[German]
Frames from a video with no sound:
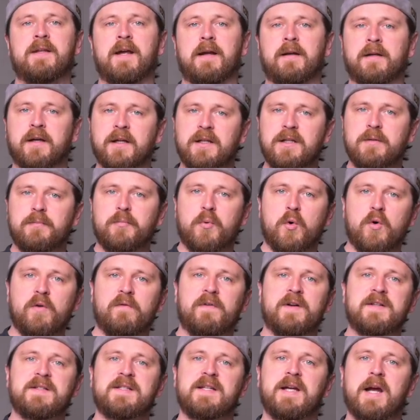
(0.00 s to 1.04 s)
Der dritte Punkt,
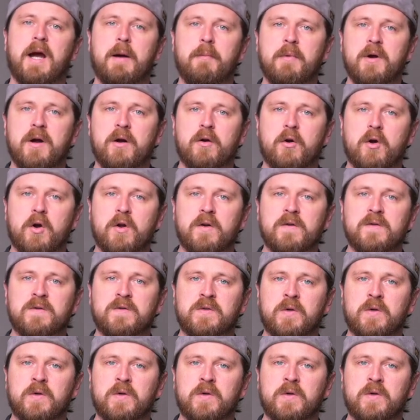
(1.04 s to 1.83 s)
was die Kamera können